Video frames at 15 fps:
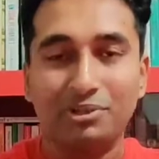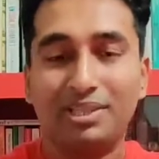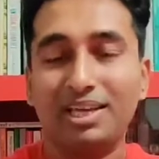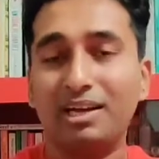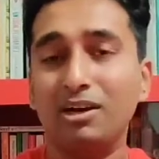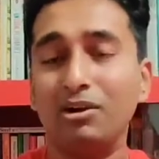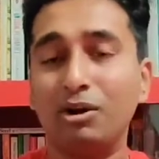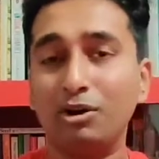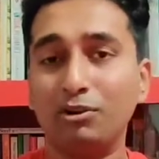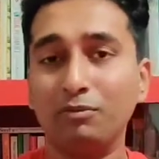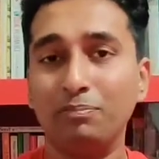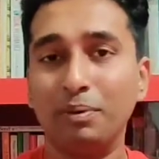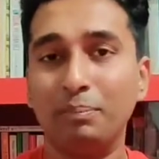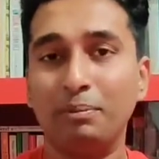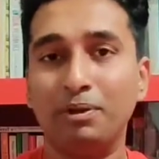সো দেয়ার আর লট
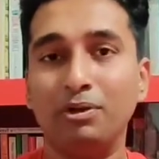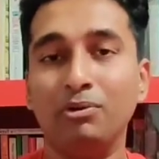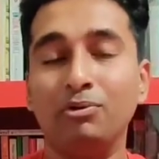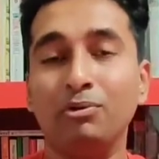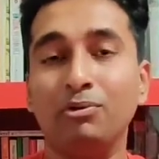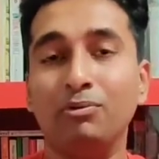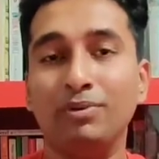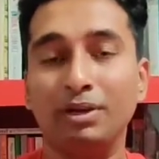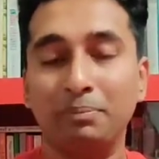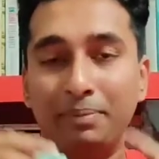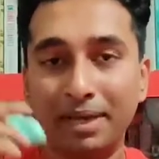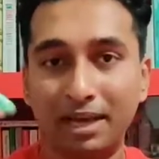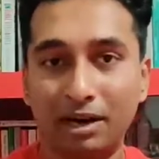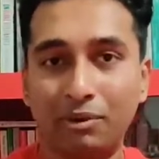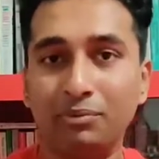অফ পিপল হু উইল
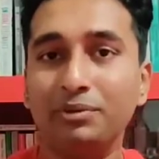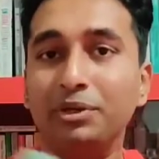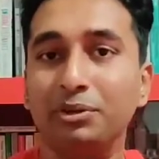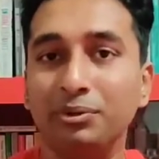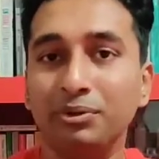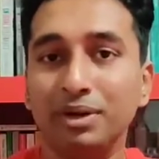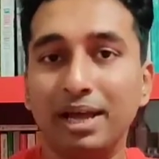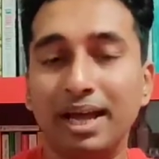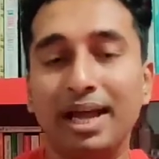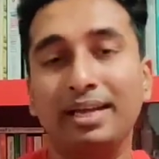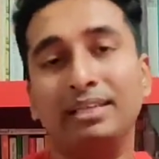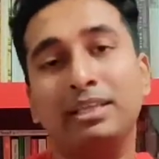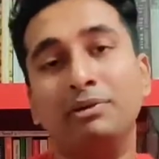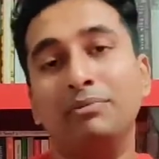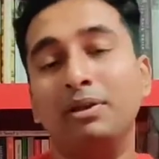বি অ্যারাউন্ড ইউ
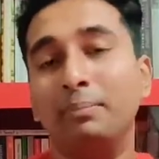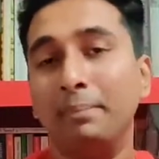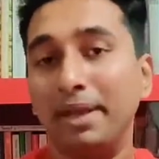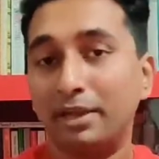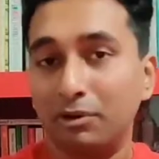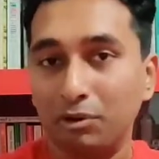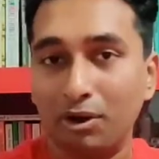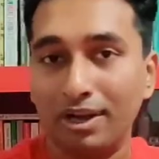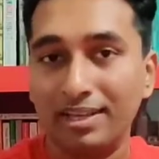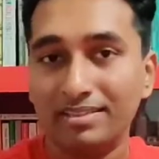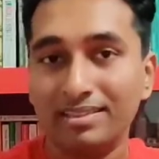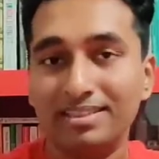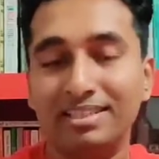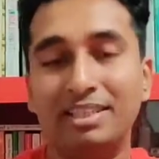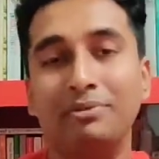অ্যান্ড দে উইল মেক
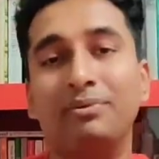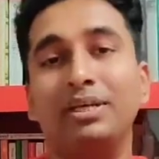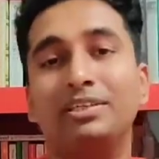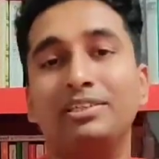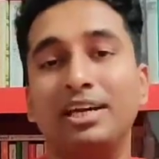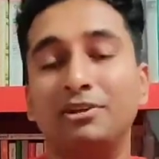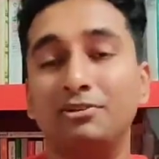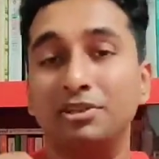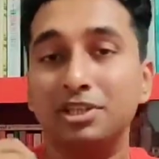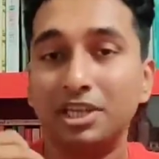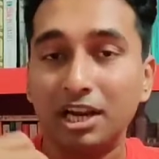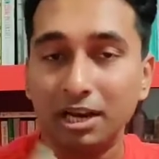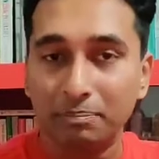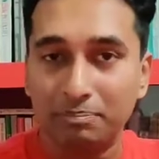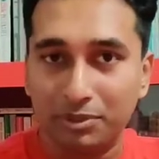নয়েস দে উইল ট্রাই টু
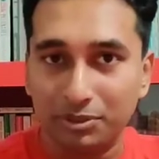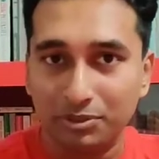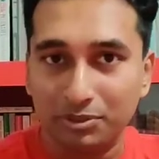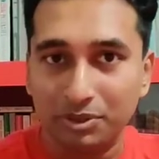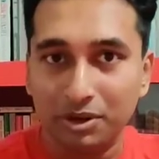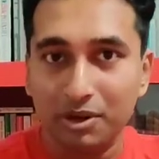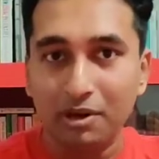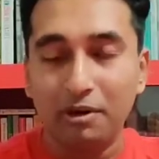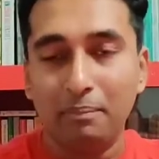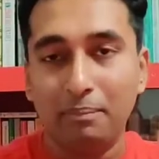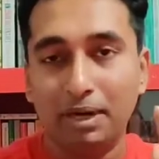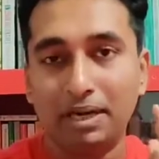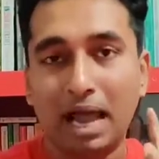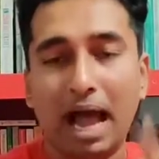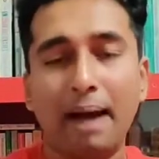ইন্টারাপ্ট ইউ
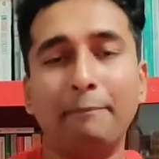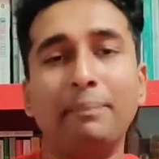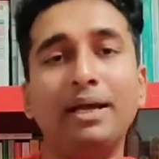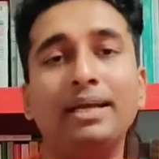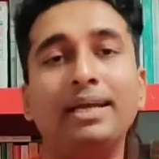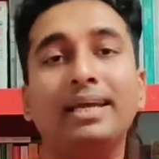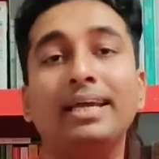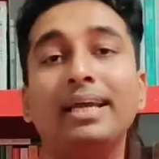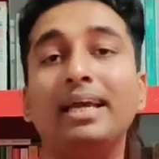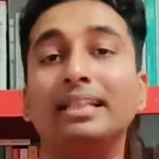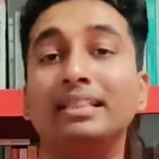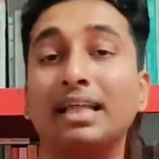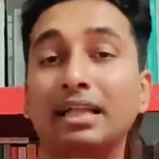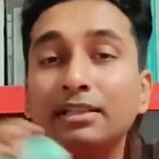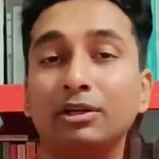বাট আপনাকে
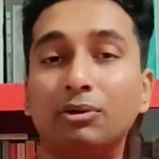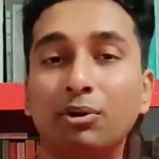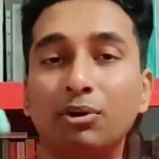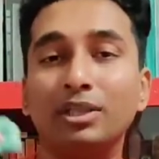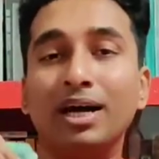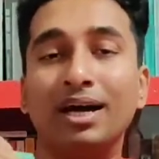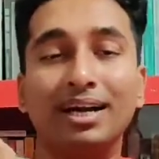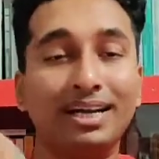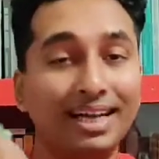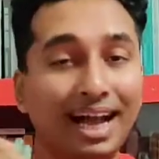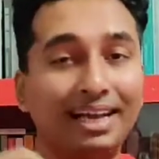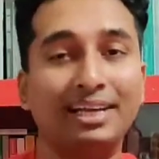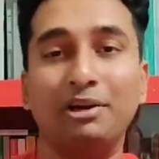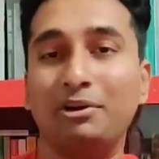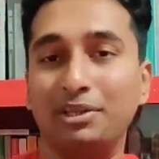তাদের কথা
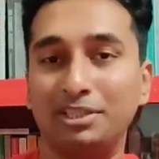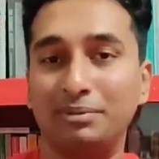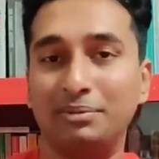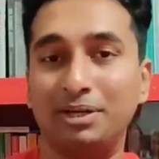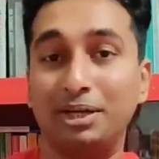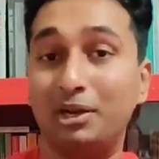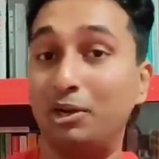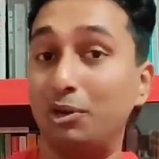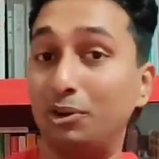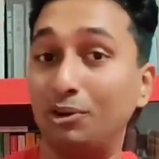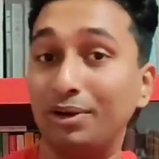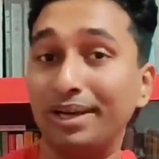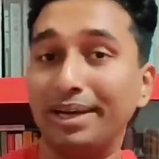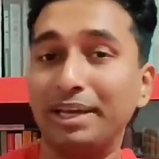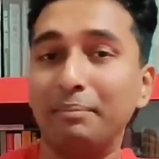কানে নেওয়া যাবে না
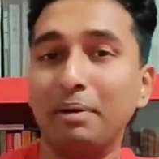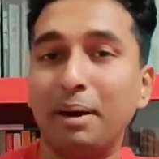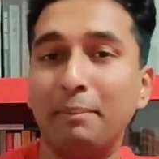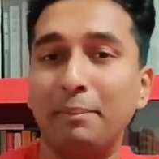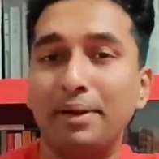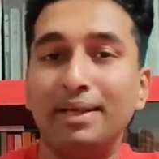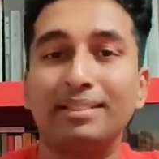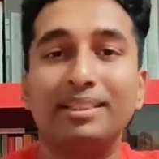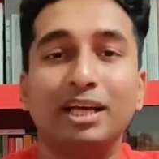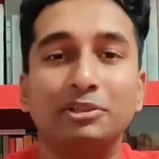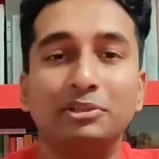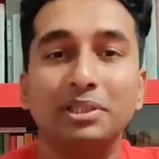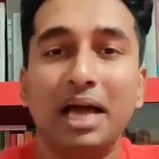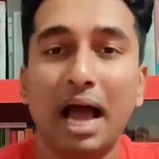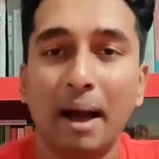লোকে কি ভাববে তা
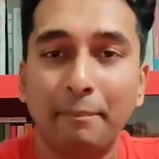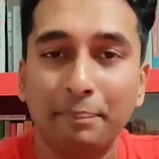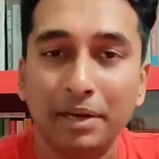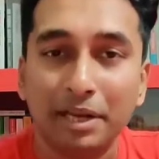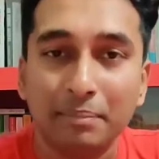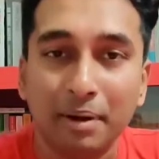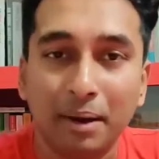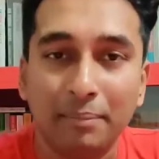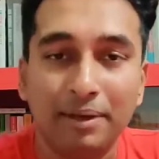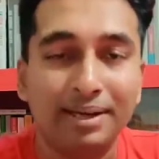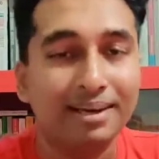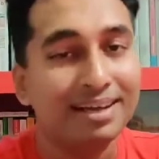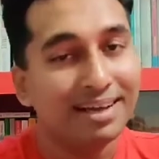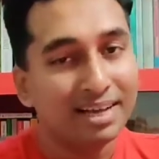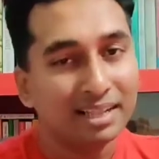যদি আপনিই
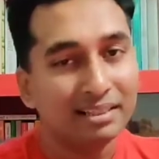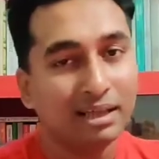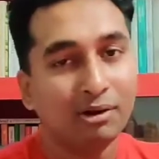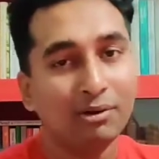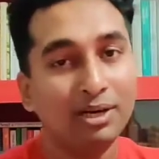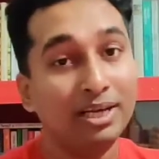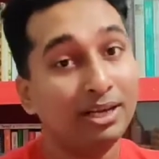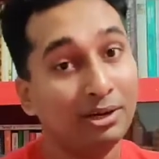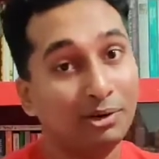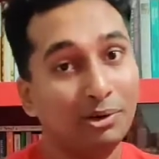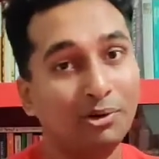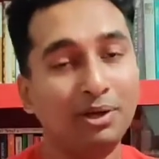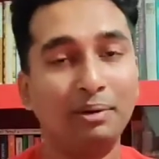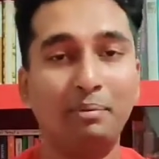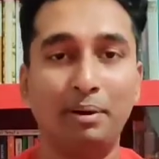ভাবেন তাহলে
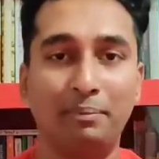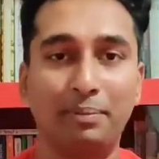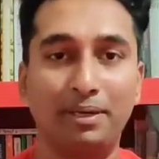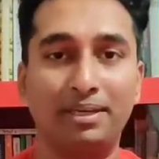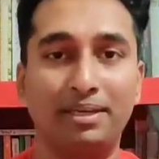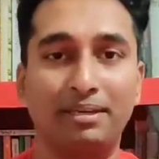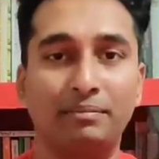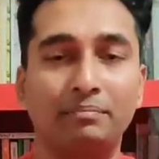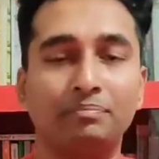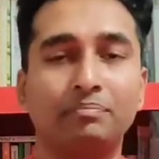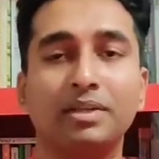লোকে ভাববে কি